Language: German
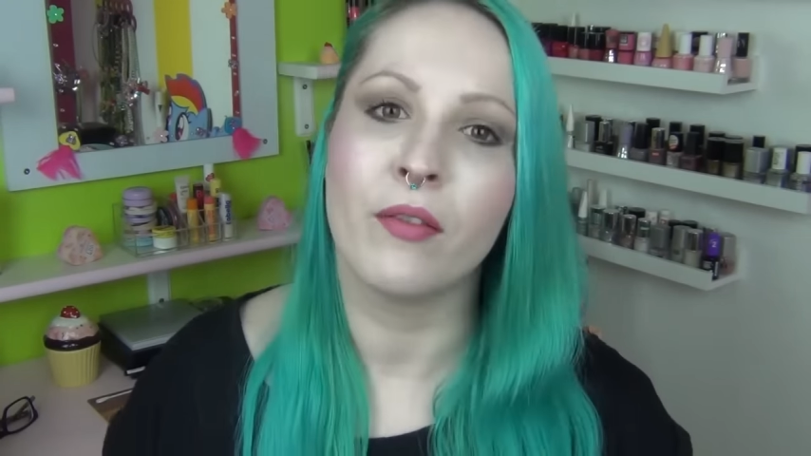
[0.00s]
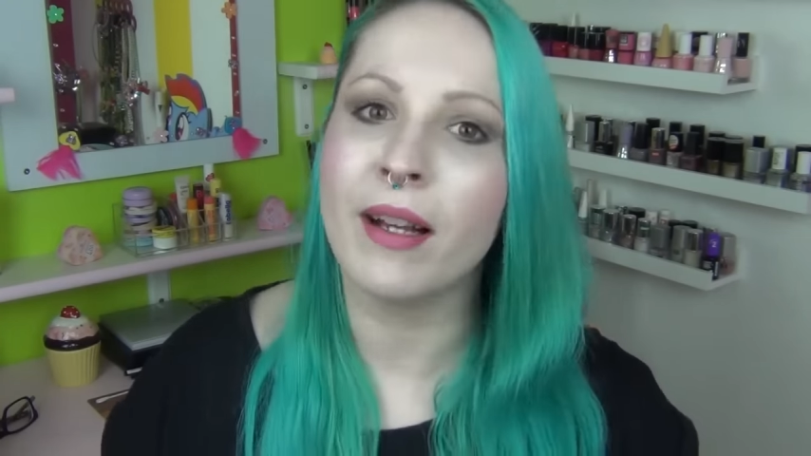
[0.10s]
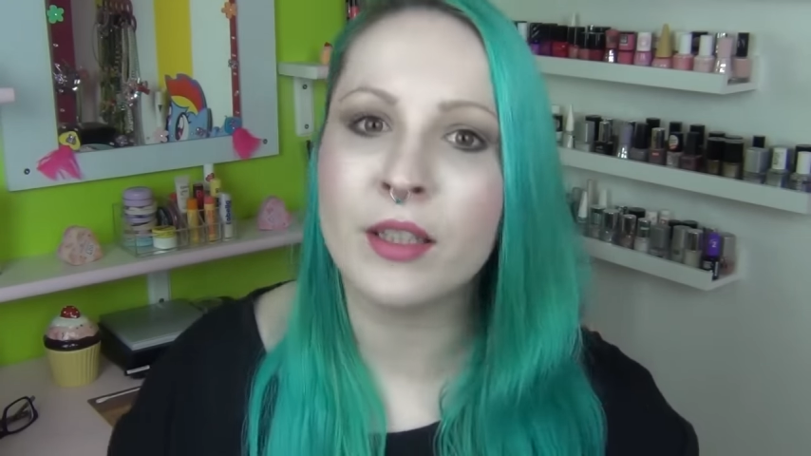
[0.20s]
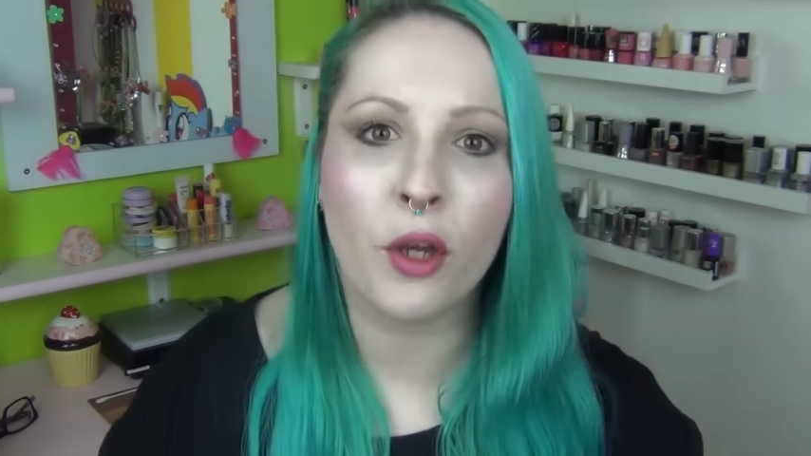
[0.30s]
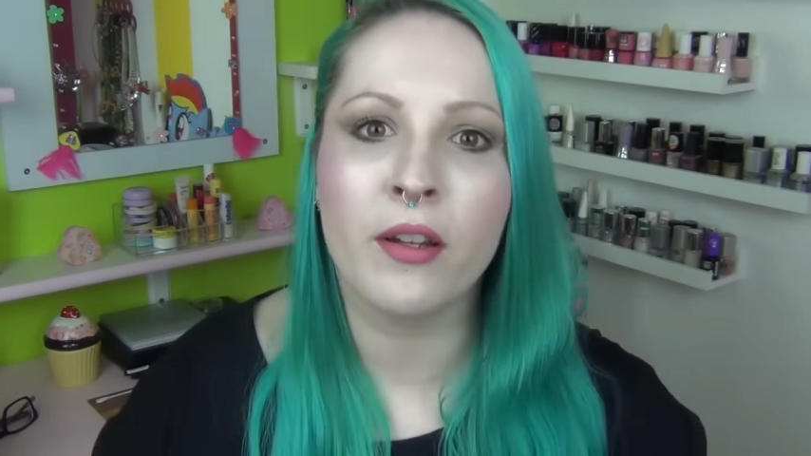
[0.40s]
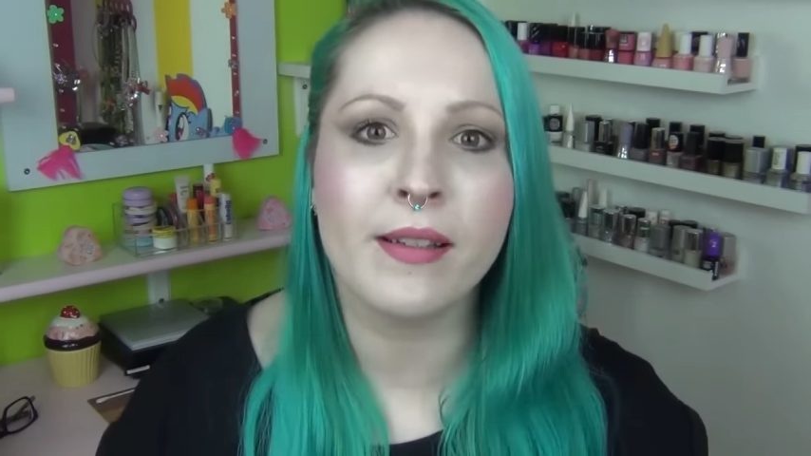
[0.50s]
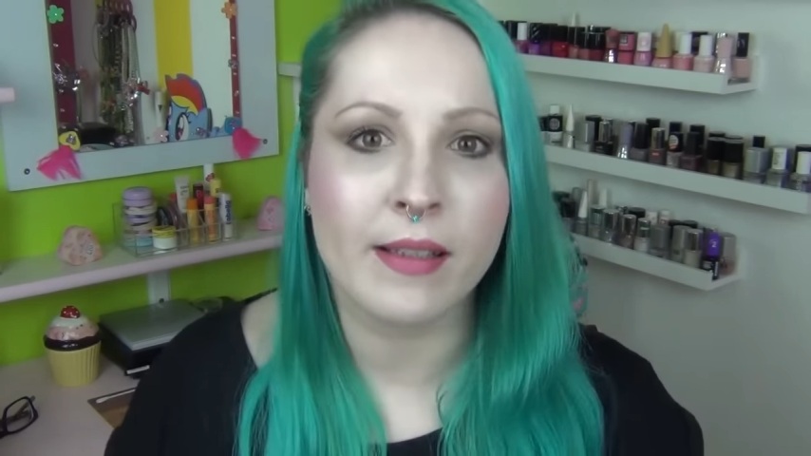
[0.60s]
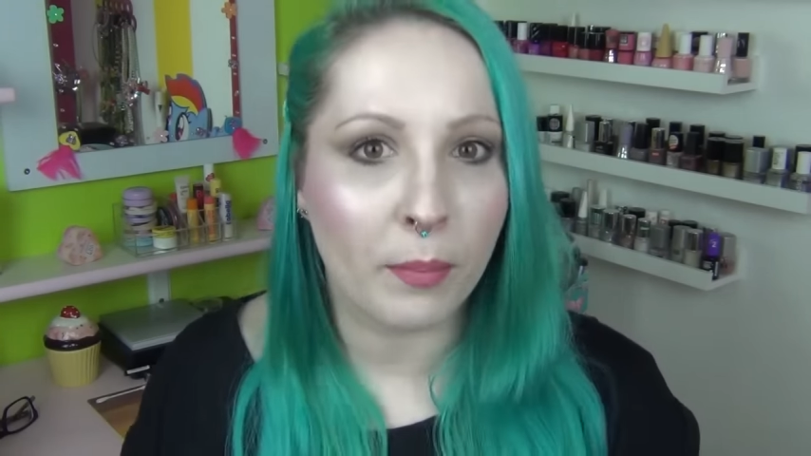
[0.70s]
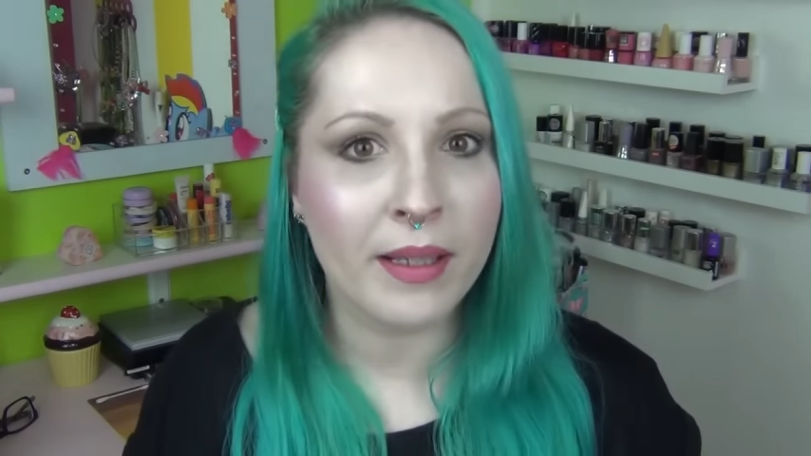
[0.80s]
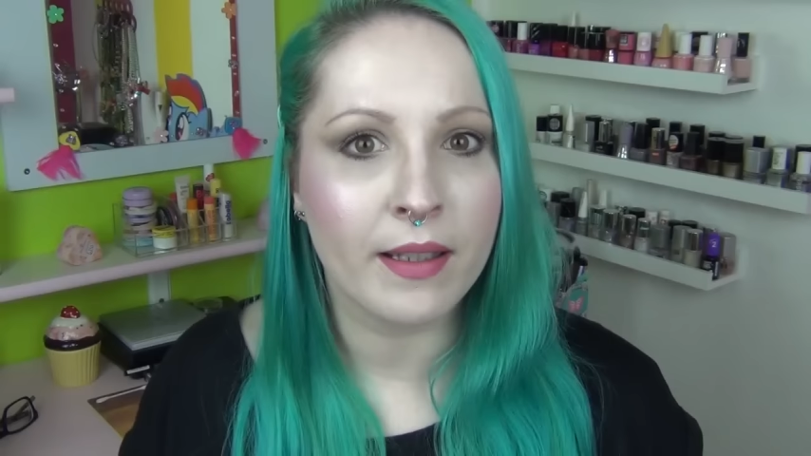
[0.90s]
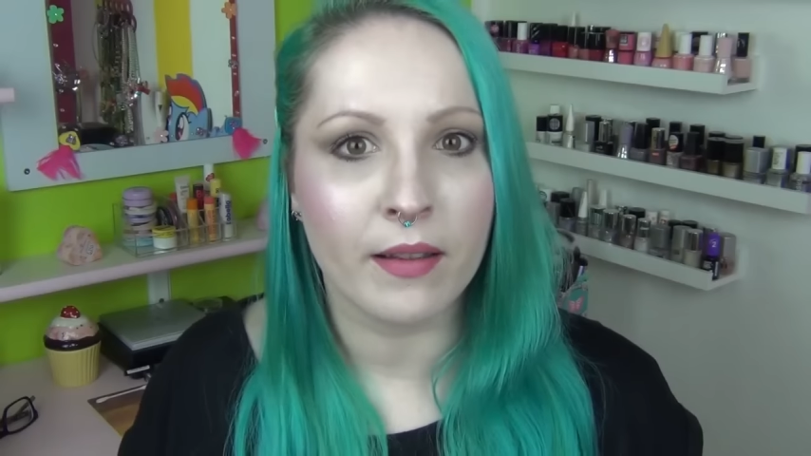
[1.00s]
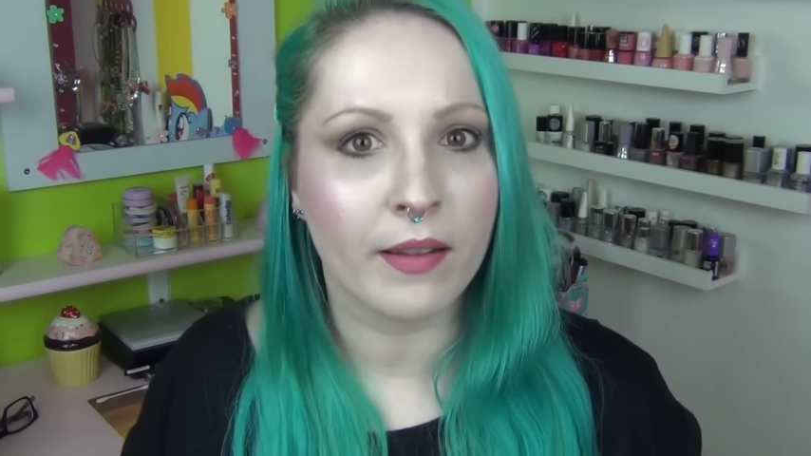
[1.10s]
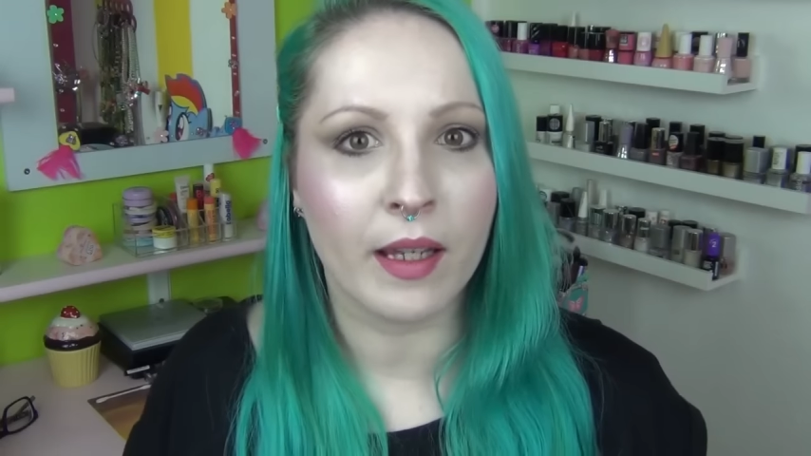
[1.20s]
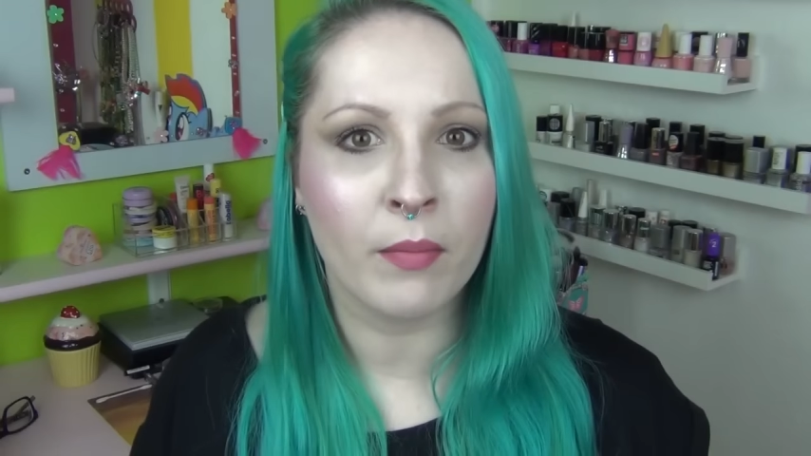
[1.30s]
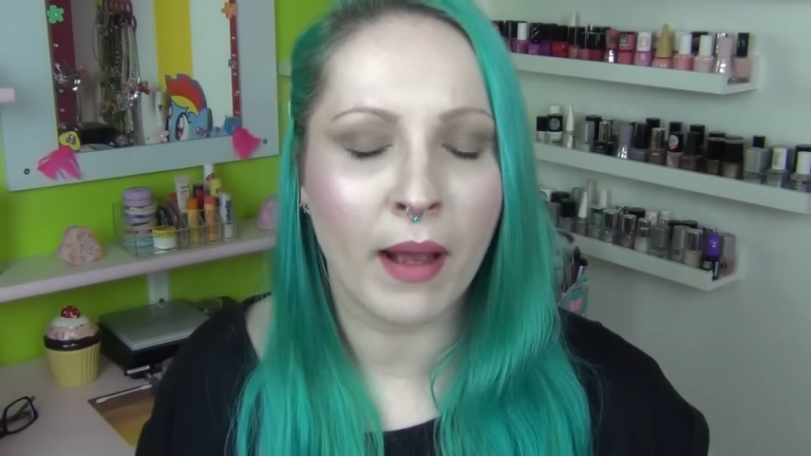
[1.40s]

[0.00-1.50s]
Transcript: was könnte es da Besseres geben,